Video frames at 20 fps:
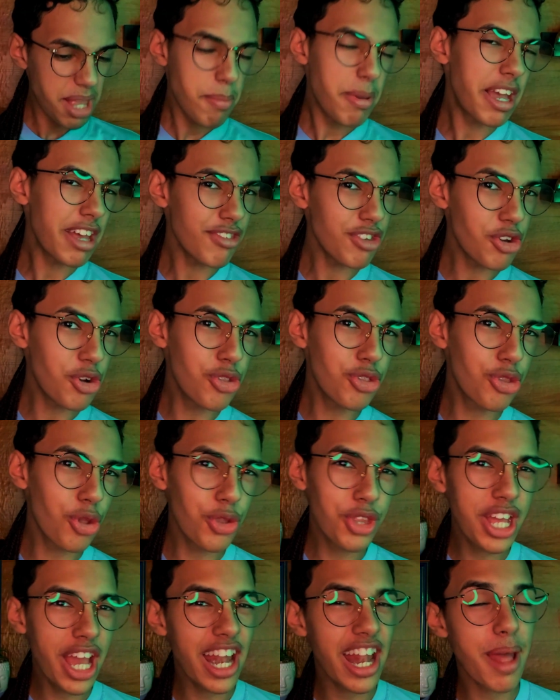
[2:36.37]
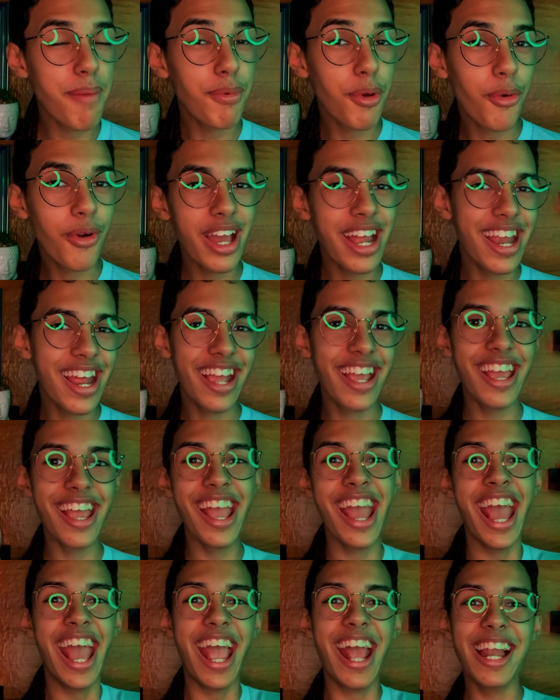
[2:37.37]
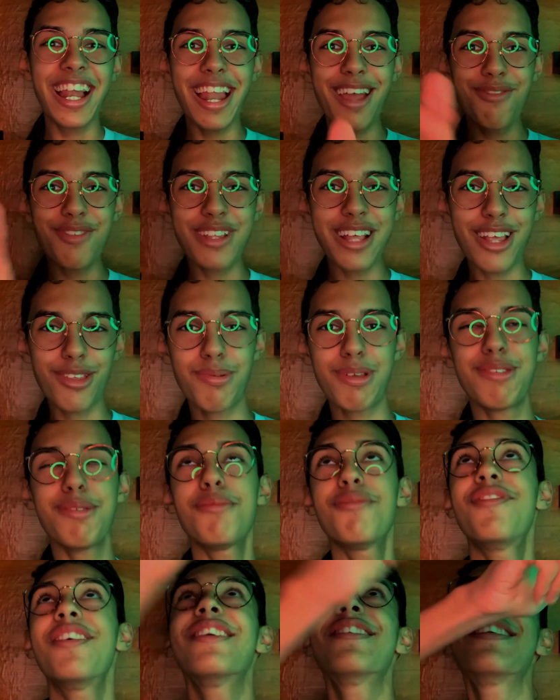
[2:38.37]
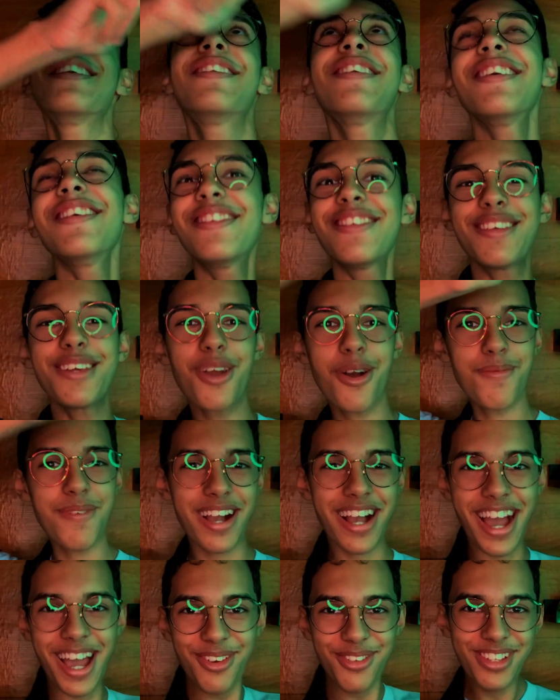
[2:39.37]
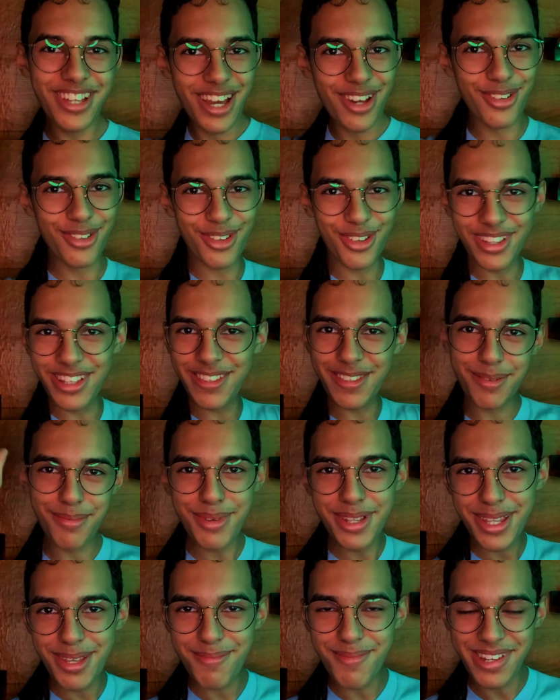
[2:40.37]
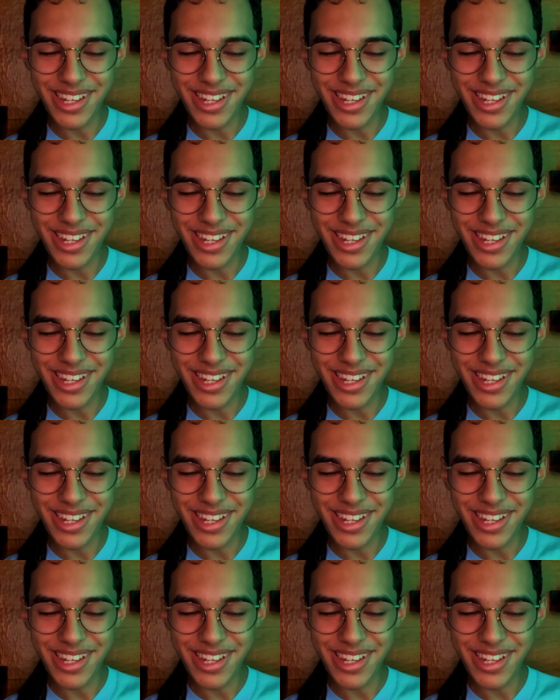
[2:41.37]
Bem que eu assim, quando contou o dinheiro, né? Porque eu queria que ele levantasse pra cima e fizesse assim, ó. Pra cair o dinheiro todo em cima de